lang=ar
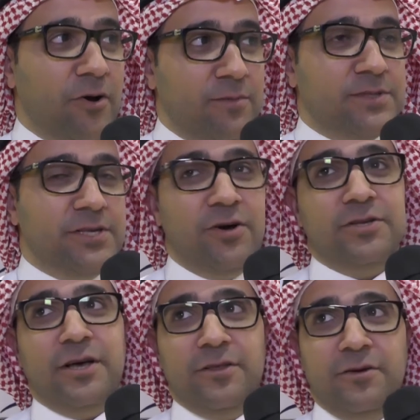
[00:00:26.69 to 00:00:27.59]
خمس
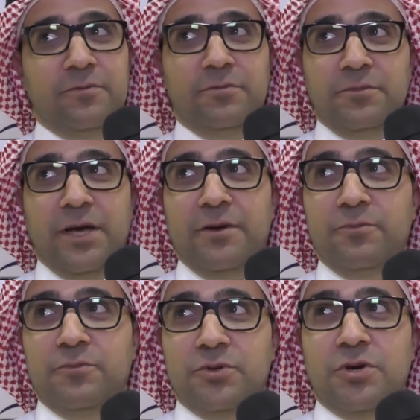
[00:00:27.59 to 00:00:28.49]
سنوات احضر يعني
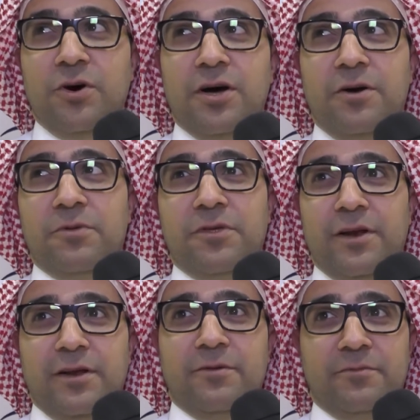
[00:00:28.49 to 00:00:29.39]
متوقع
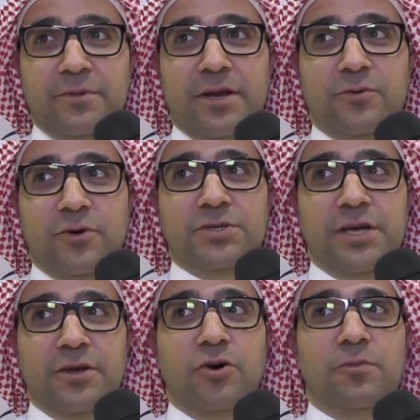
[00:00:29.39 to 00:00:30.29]
مثل يعني كل
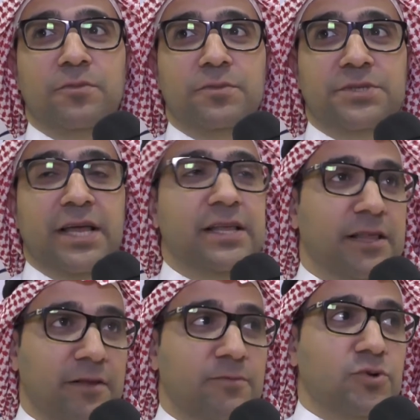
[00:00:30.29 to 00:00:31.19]
سنه رغم زياده
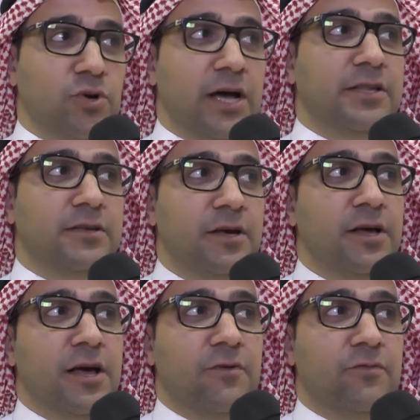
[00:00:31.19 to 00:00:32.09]
عدد البطولات
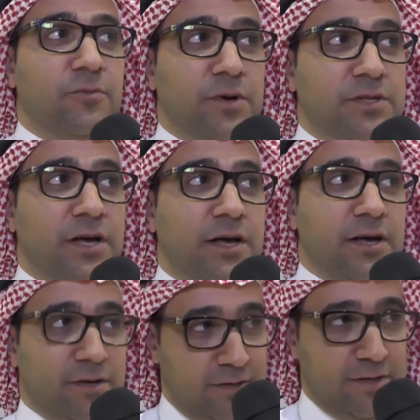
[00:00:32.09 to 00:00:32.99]
في المنطقه
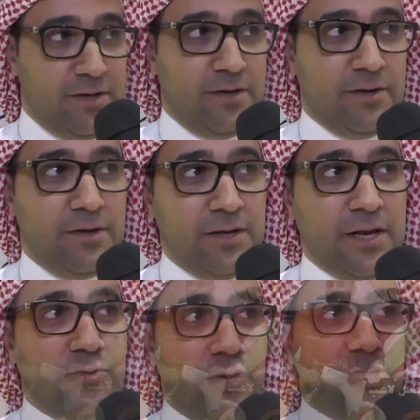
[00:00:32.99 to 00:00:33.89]
آه، يعني كره